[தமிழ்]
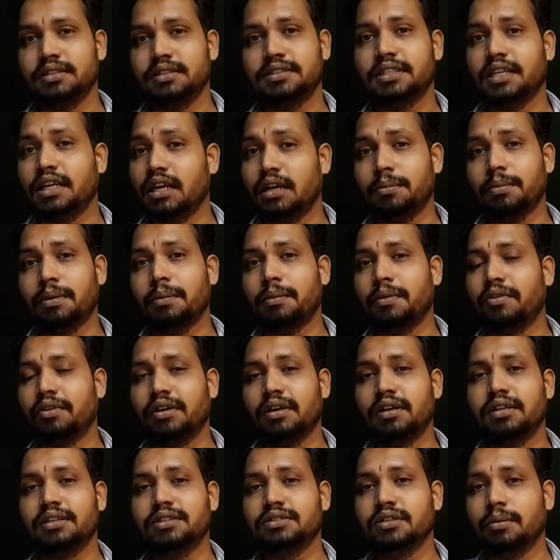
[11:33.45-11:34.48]
சேகர் பாபு
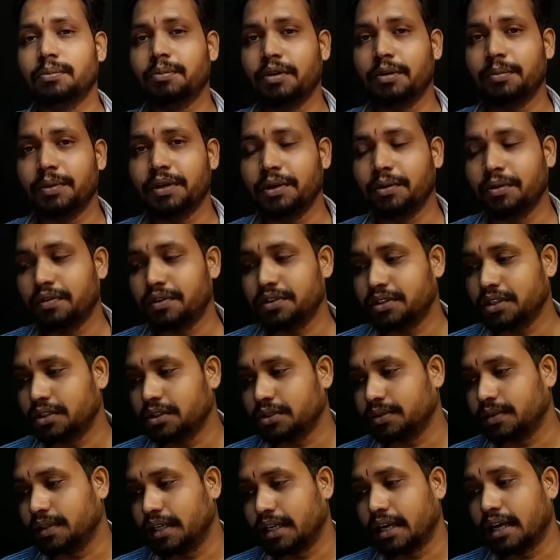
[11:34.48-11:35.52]
அவர்களுக்கு சப்போர்ட் பண்ணி ஒரு
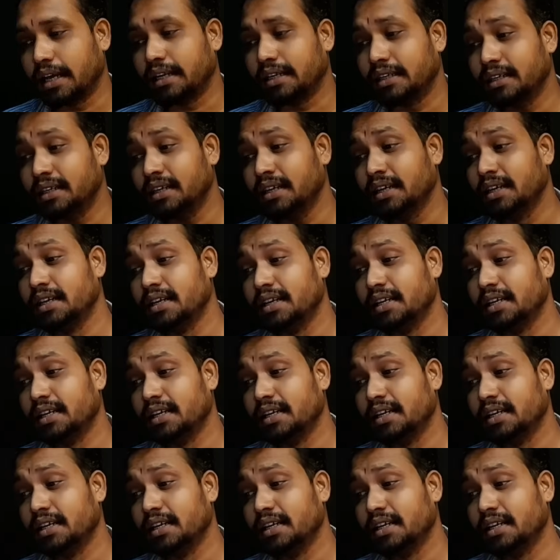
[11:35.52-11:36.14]
விஷயத்த சொல்லியிருக்காரு